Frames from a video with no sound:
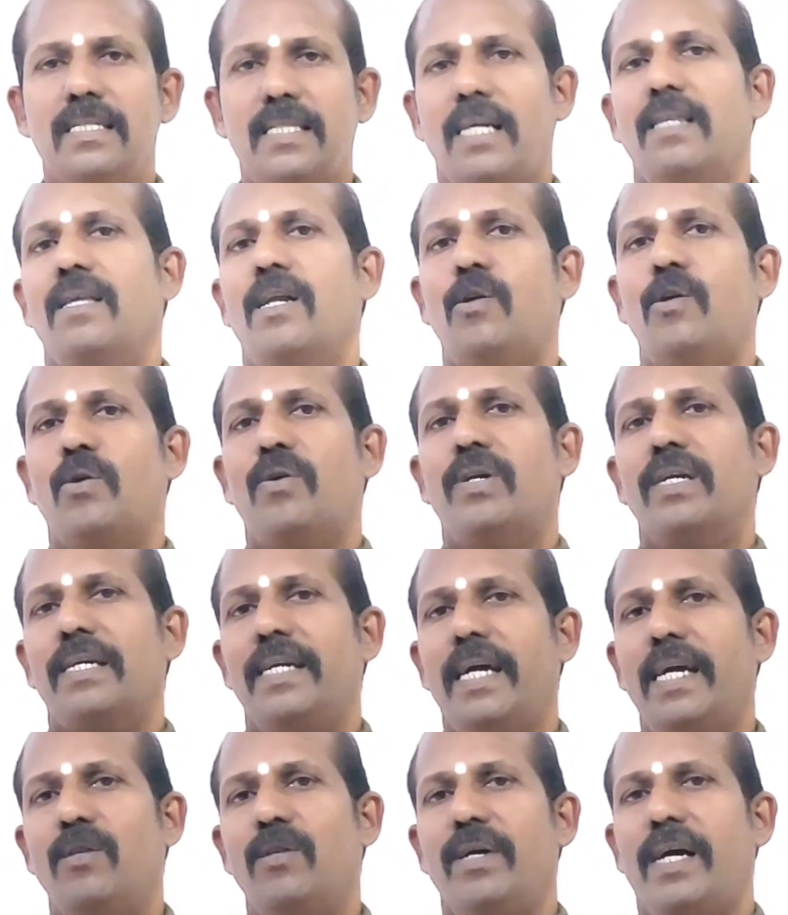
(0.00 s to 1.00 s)
சந்திரனோட
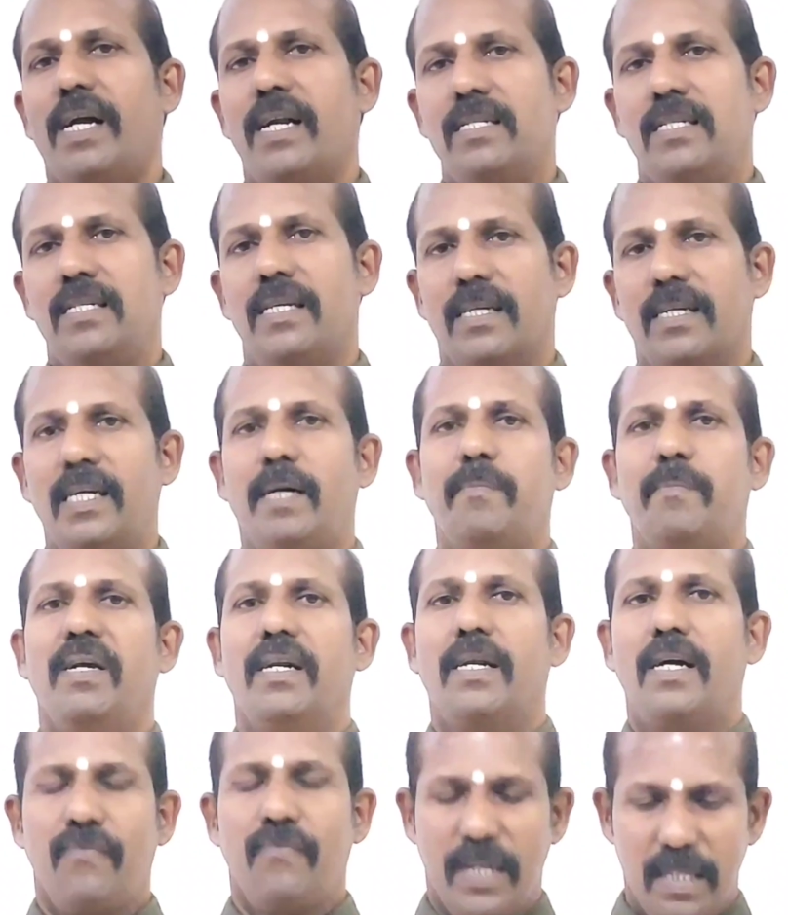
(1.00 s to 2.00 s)
கேது இணைஞ்சிருக்கு
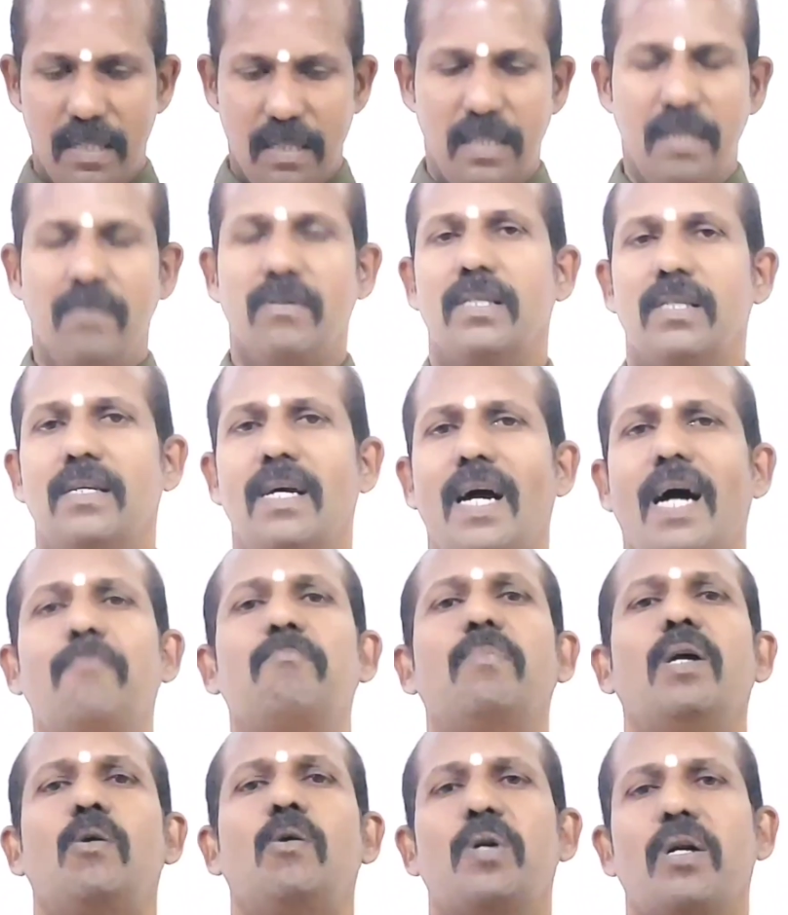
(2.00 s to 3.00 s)
அப்படின்னா ஃபஸ்ட்டு வந்து
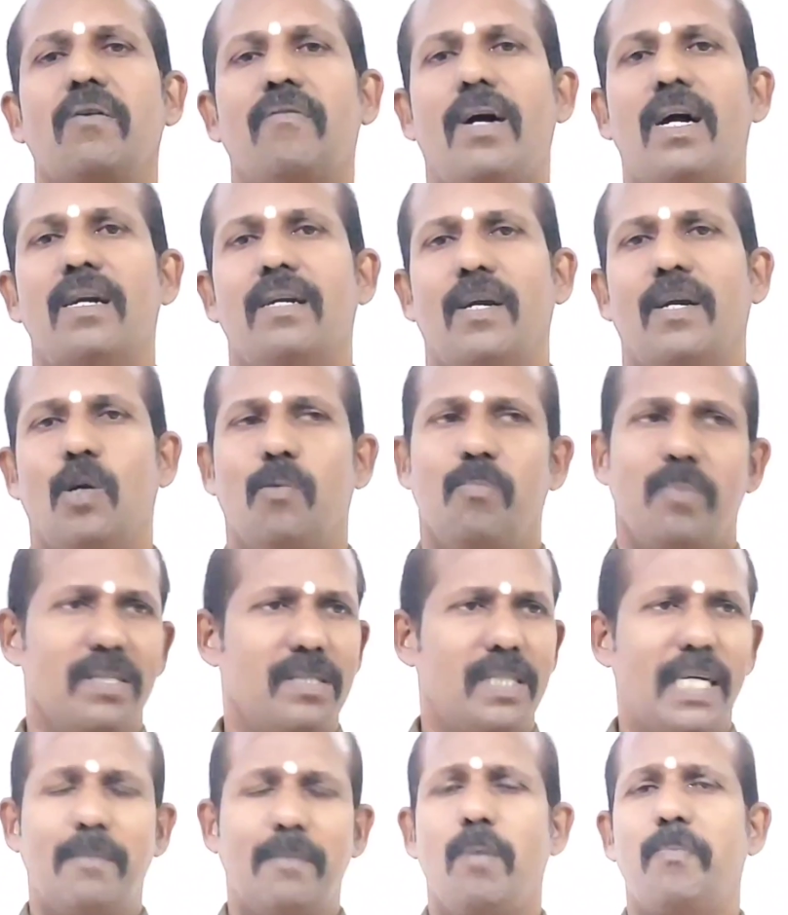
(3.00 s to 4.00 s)
அம்மாவோட வாழ்க்கை ரொம்ப
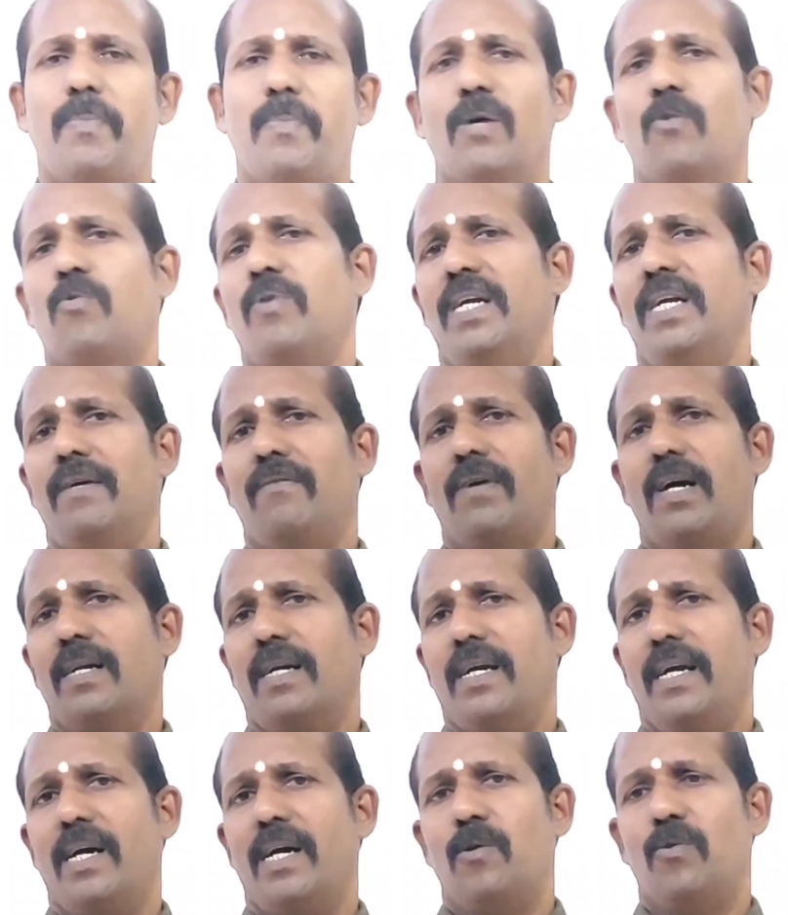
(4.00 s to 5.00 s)
சிரமப்படக்கூடிய
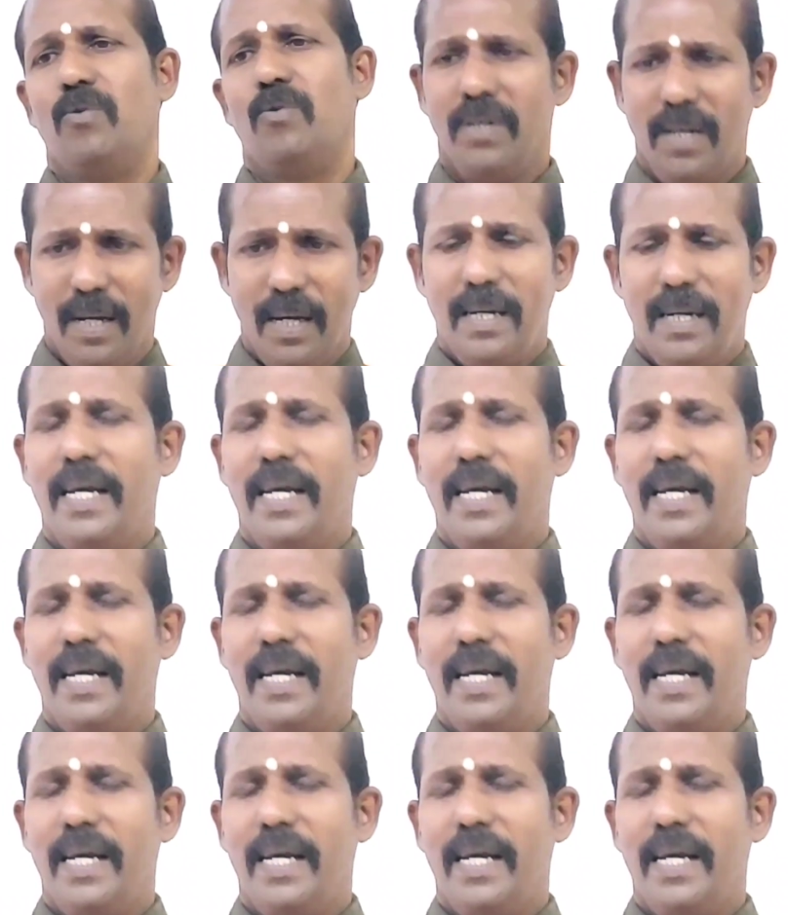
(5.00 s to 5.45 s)
வாழ்க்கையாக இருக்கும்